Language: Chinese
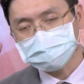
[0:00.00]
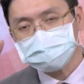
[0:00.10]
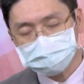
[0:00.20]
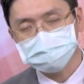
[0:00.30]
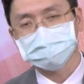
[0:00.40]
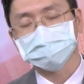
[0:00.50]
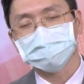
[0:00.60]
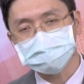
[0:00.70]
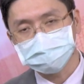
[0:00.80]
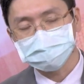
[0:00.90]
家实际上的
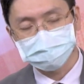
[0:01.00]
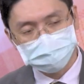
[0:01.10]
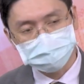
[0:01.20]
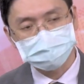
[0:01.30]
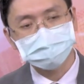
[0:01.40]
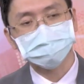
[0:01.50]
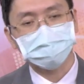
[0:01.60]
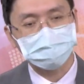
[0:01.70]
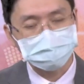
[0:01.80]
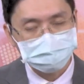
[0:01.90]
感受。除非你今天是
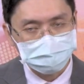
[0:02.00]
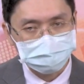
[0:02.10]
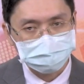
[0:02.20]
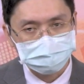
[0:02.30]
买台积电，